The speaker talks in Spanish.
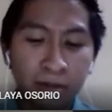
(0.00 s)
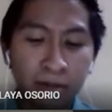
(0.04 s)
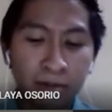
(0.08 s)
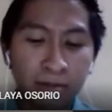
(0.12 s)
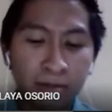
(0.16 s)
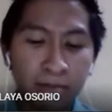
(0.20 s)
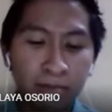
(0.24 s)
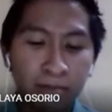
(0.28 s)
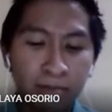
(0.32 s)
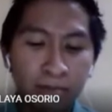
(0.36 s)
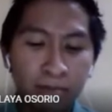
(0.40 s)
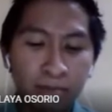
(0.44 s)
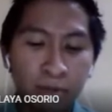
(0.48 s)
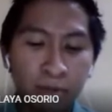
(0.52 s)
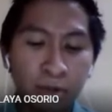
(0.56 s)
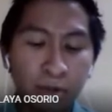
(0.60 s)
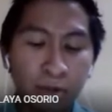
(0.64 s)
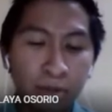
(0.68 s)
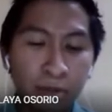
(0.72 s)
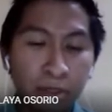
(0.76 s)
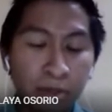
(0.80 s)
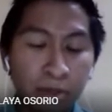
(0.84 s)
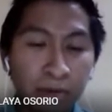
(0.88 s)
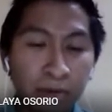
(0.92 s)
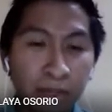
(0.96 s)

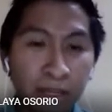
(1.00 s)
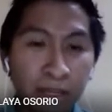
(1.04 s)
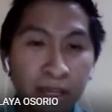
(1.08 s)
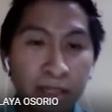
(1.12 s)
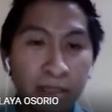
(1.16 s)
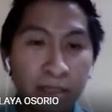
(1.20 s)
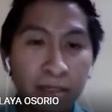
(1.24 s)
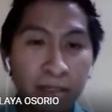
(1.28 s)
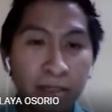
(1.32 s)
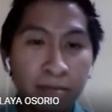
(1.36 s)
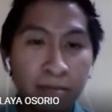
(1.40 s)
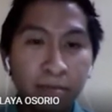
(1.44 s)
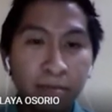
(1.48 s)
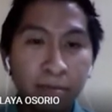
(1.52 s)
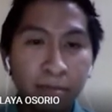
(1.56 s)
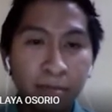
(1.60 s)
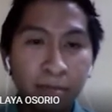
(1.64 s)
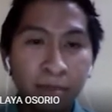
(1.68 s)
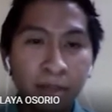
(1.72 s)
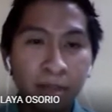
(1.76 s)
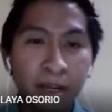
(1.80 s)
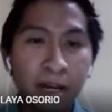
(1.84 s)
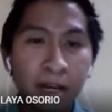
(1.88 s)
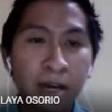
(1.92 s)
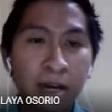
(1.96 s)
productividad
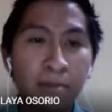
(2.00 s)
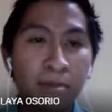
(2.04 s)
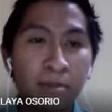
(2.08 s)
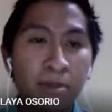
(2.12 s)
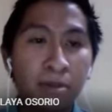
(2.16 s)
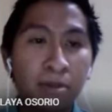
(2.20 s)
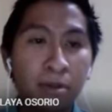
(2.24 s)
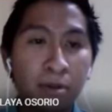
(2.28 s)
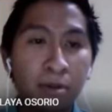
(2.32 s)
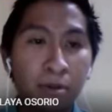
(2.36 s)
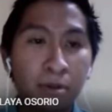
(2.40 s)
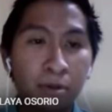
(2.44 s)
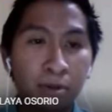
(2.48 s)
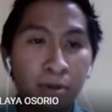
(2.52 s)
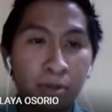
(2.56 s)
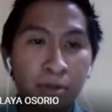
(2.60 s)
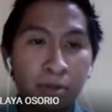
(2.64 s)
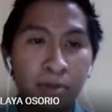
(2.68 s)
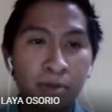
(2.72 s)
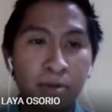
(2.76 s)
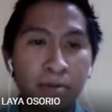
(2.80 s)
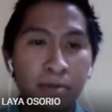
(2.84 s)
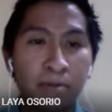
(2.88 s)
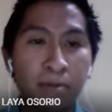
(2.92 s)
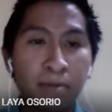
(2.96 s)
a menor costo.